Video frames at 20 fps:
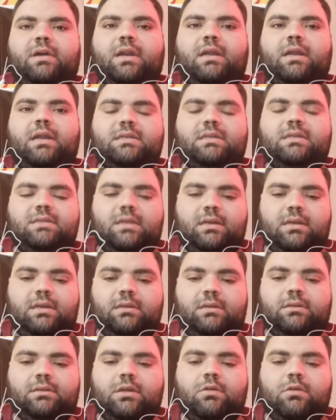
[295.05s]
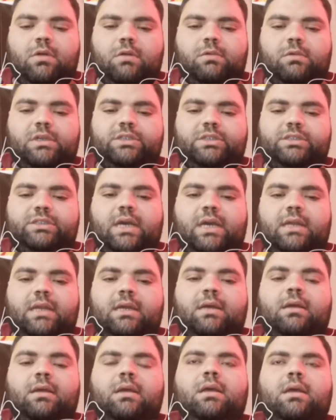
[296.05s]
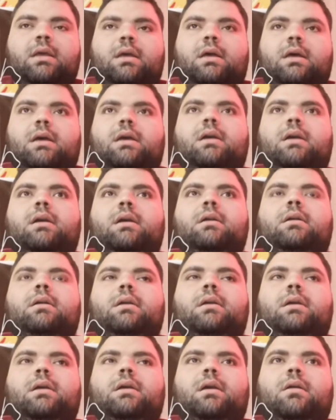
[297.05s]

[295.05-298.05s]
ركزنا الضوء اول شيء على آه،